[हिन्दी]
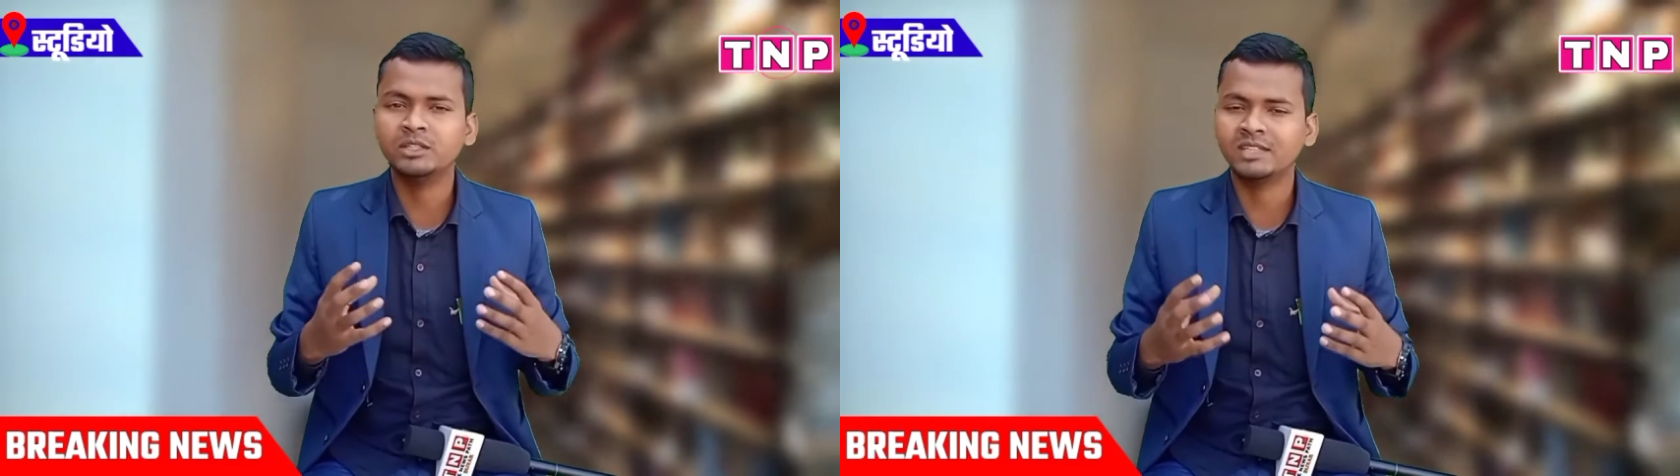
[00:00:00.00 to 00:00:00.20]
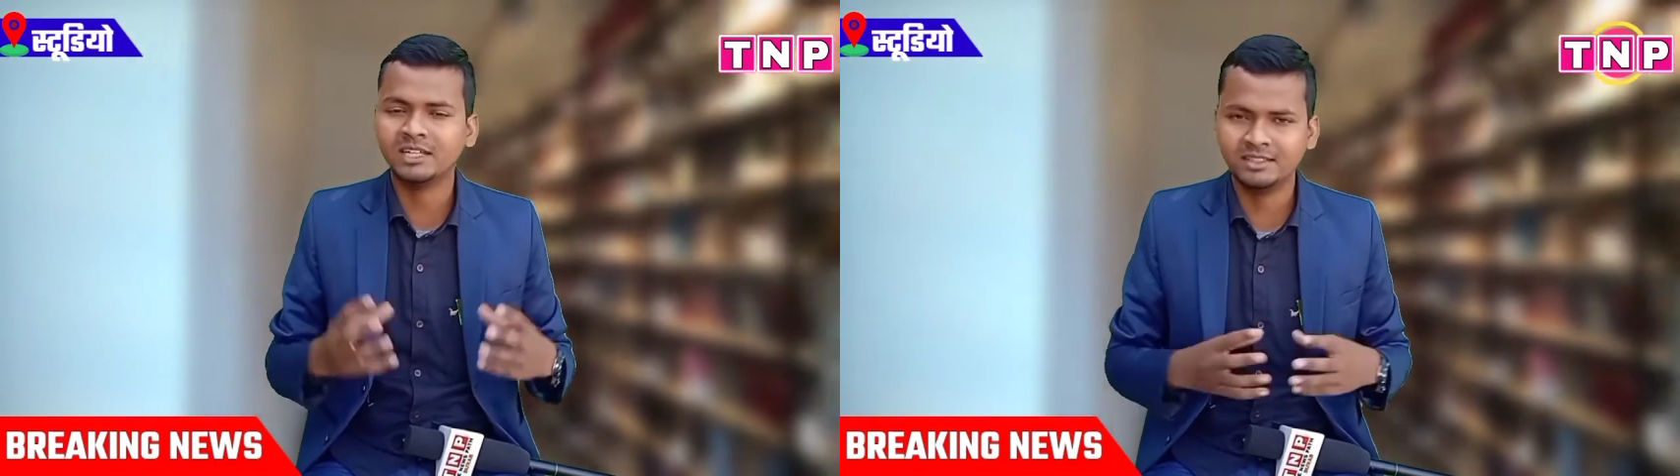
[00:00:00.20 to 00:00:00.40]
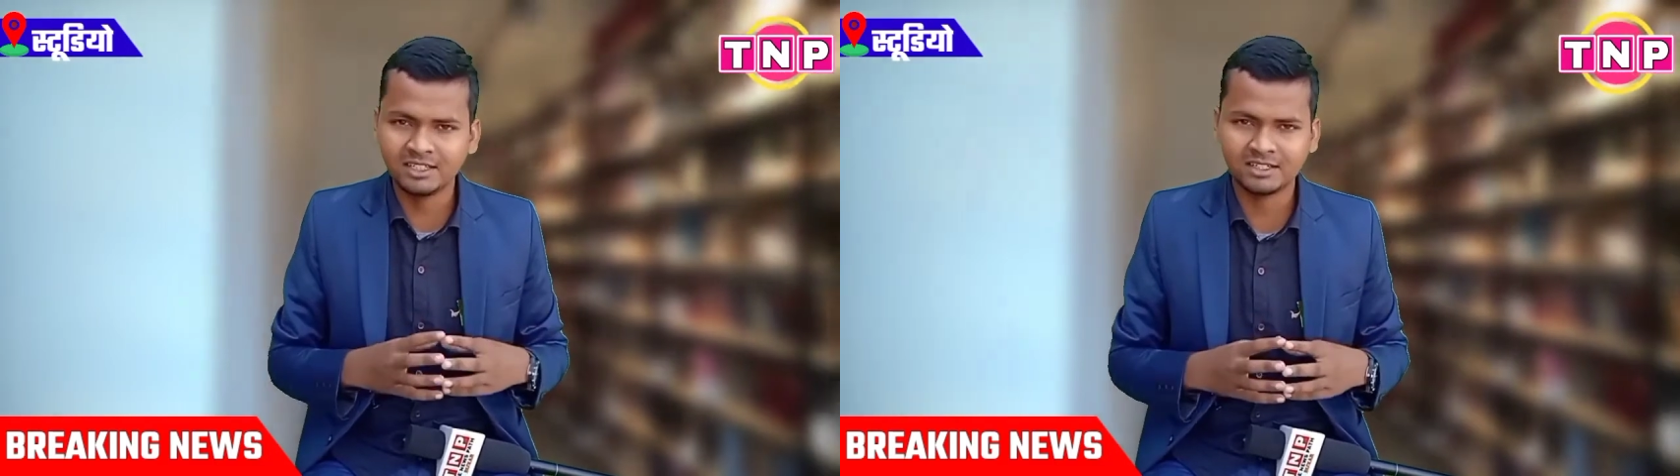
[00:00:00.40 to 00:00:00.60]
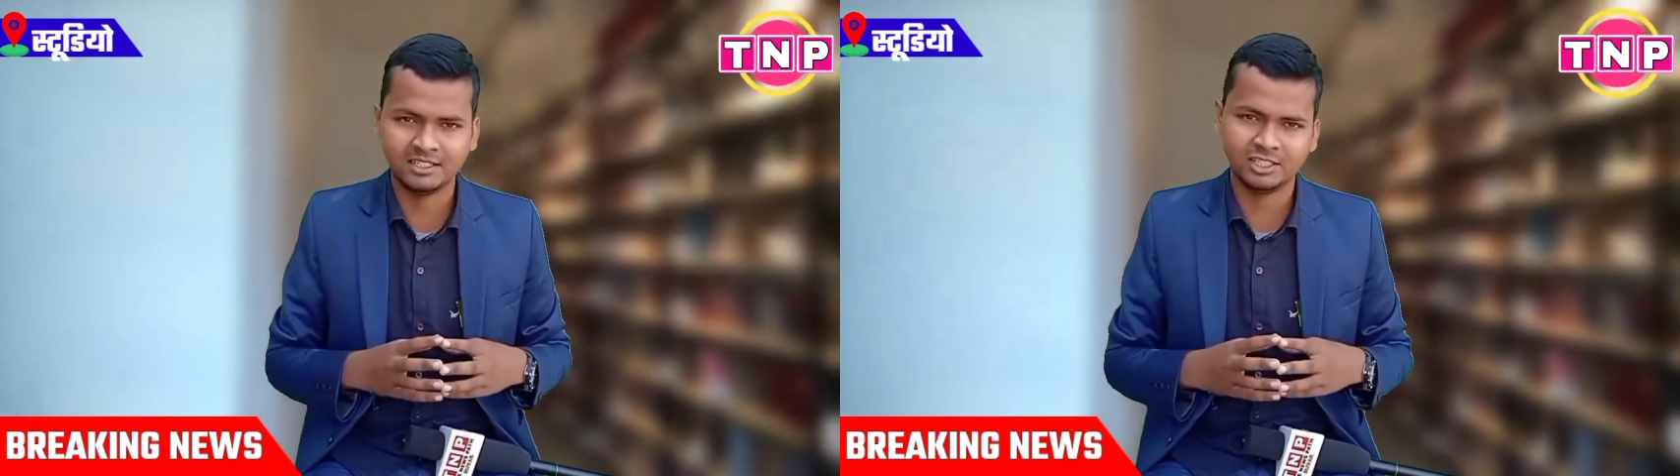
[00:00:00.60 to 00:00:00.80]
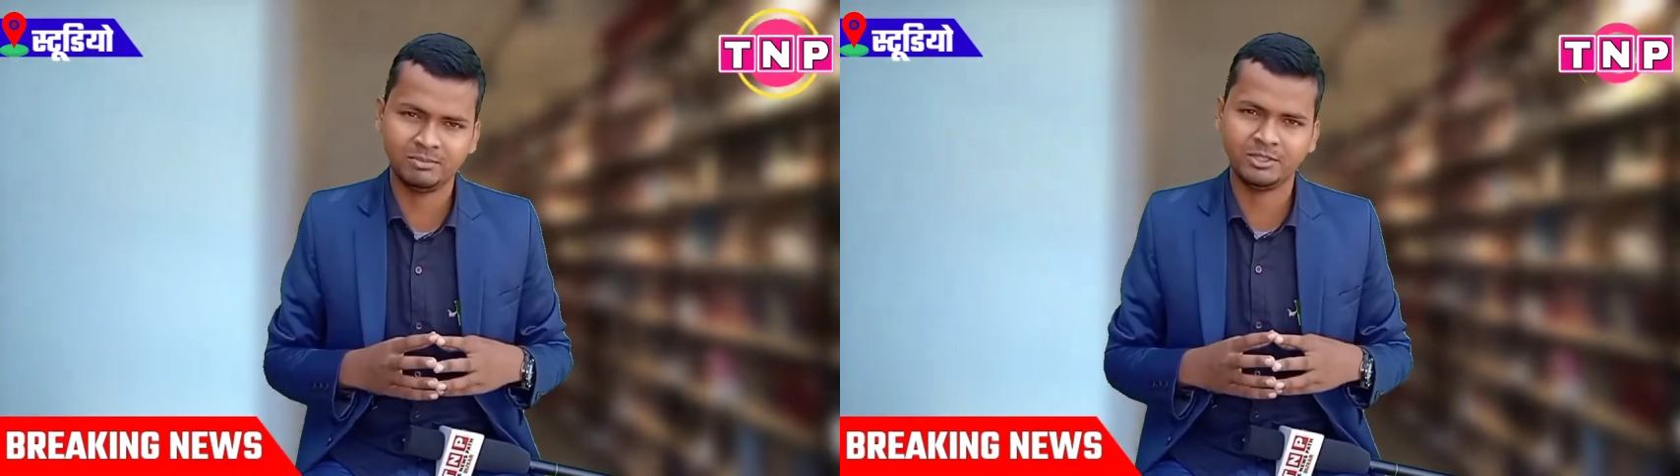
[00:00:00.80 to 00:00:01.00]
जनता देख
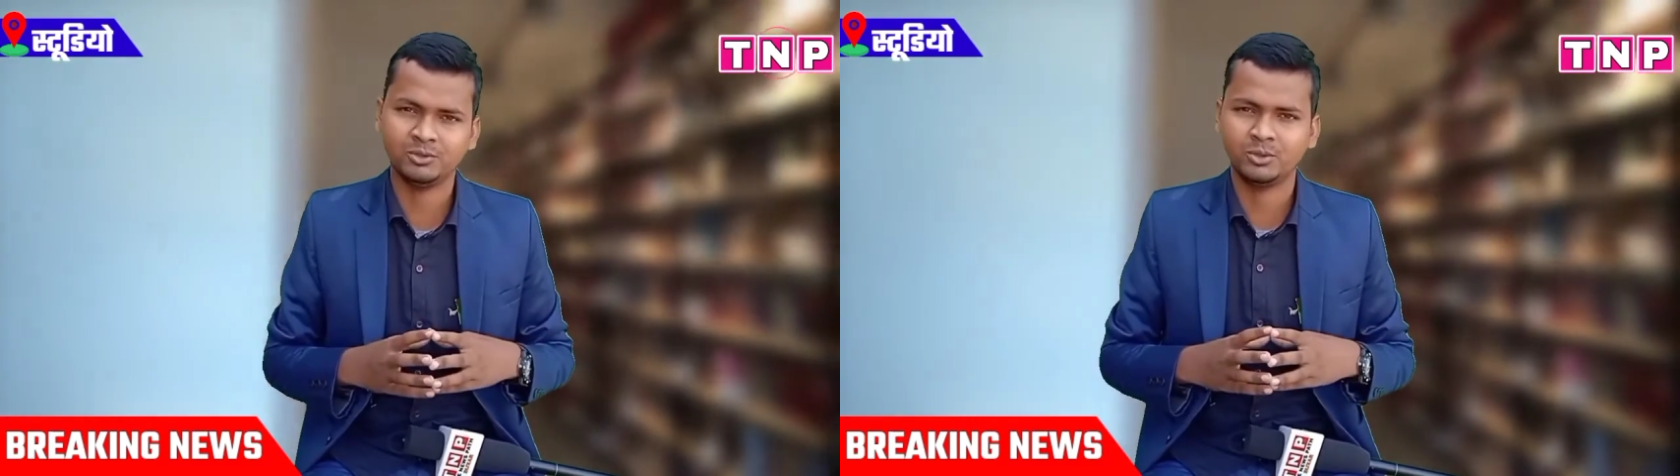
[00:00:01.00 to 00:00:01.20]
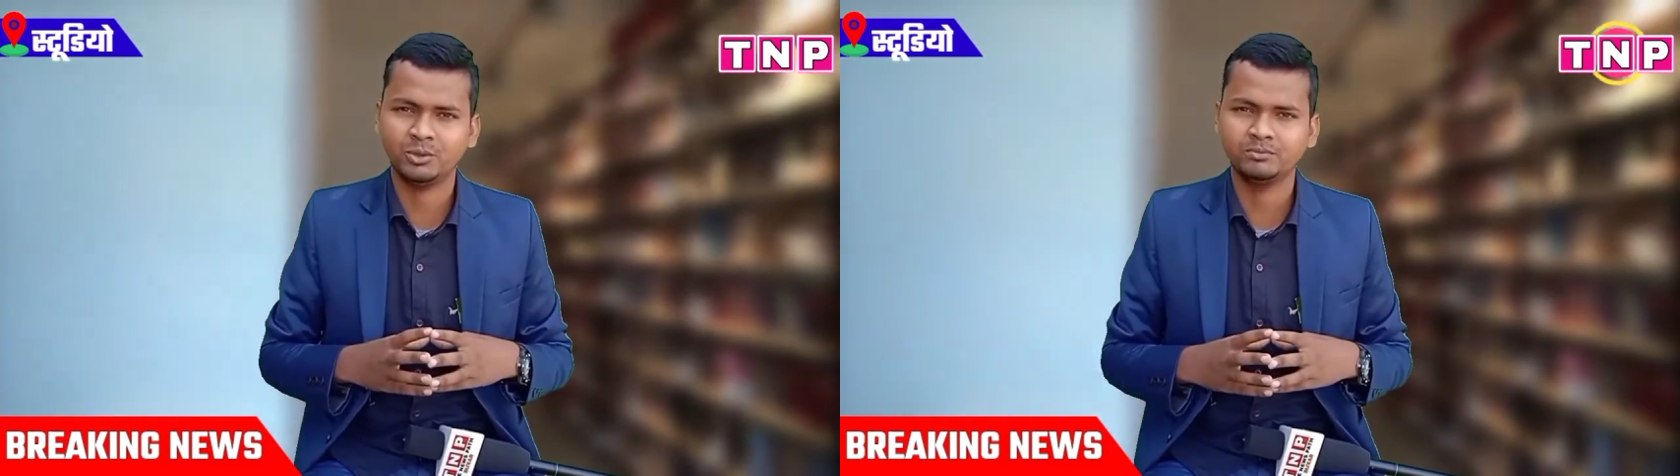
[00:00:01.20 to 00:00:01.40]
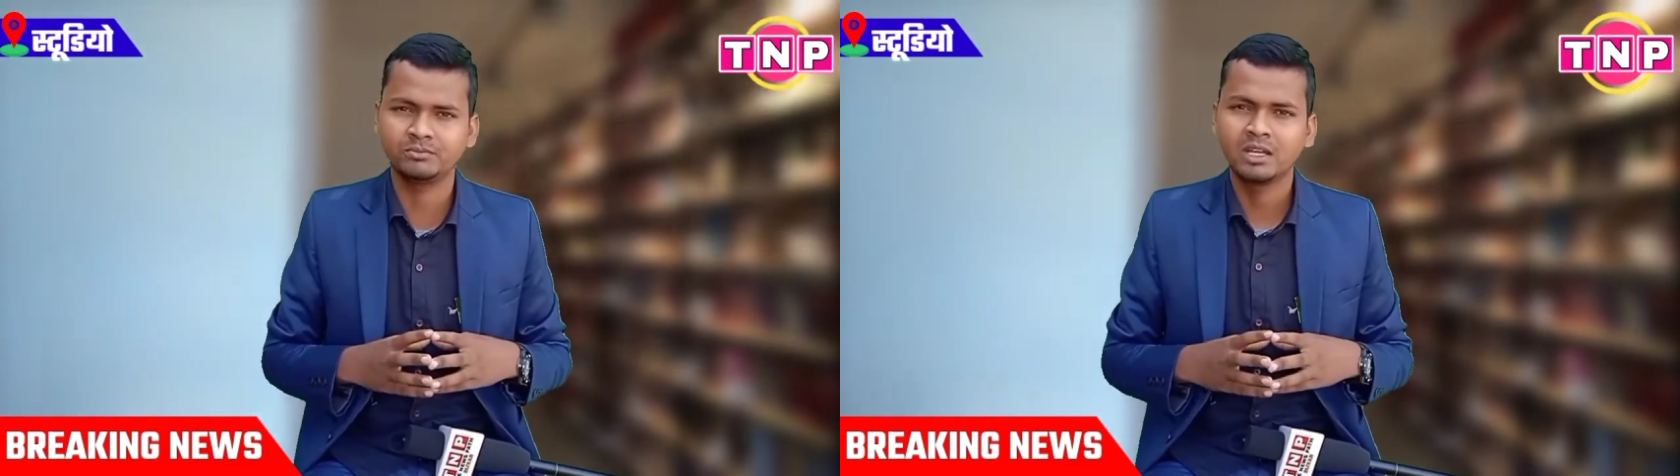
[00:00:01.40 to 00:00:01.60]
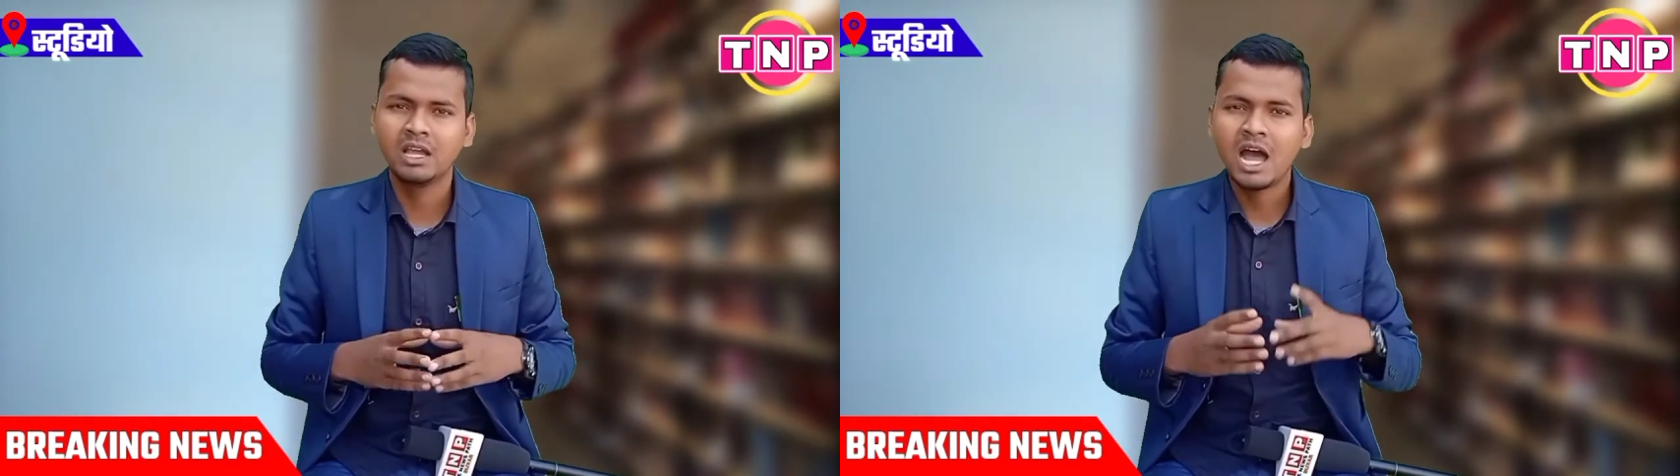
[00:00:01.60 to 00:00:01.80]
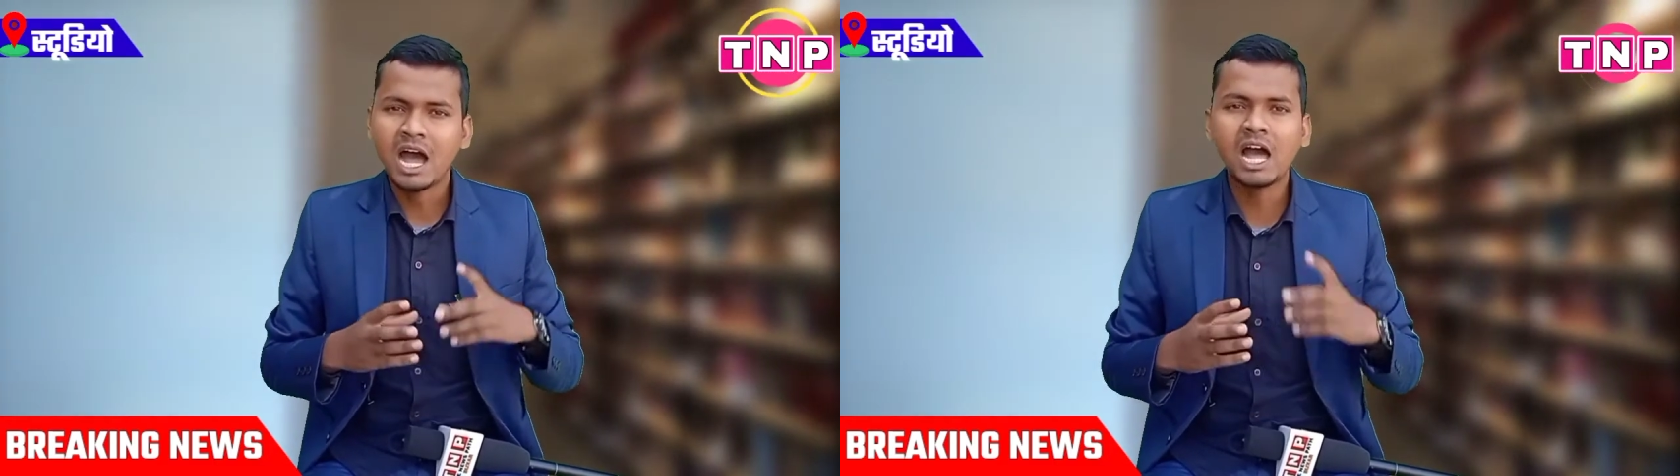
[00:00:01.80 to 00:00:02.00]
रही है इस वीडियो को
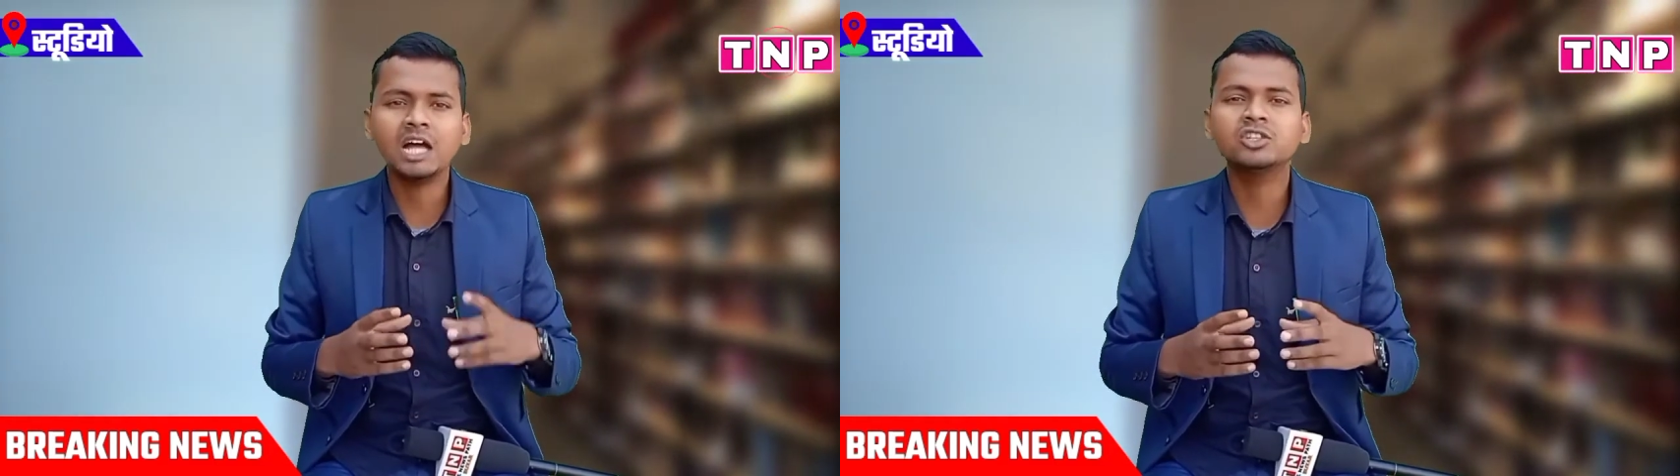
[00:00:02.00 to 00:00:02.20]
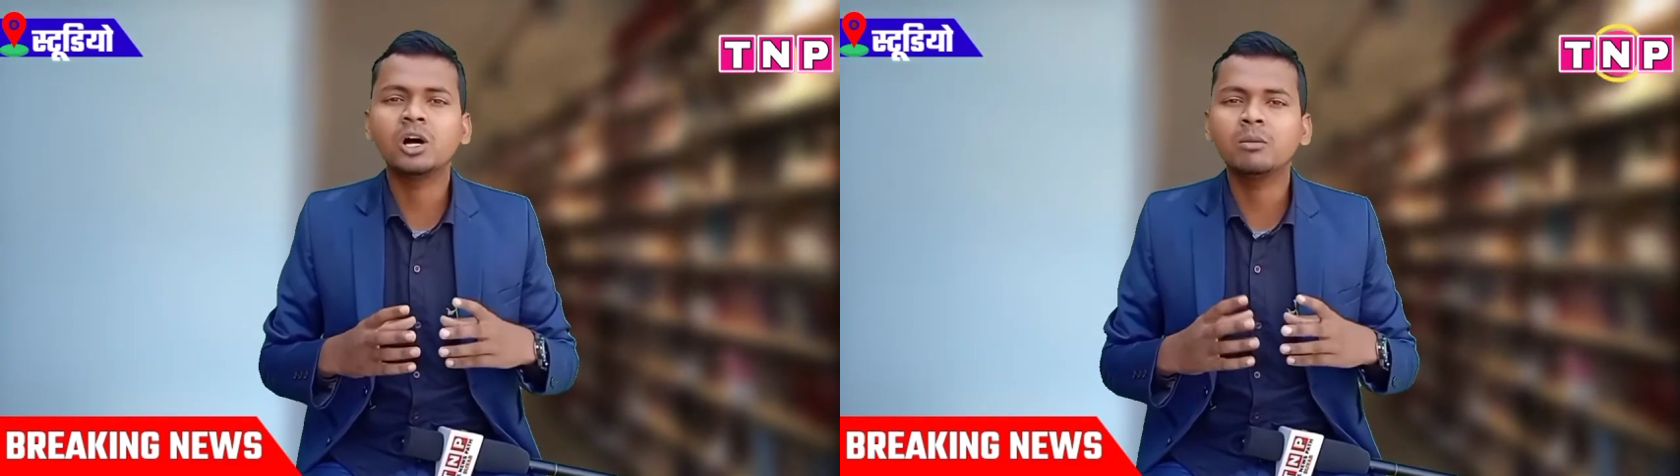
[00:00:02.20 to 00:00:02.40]
आज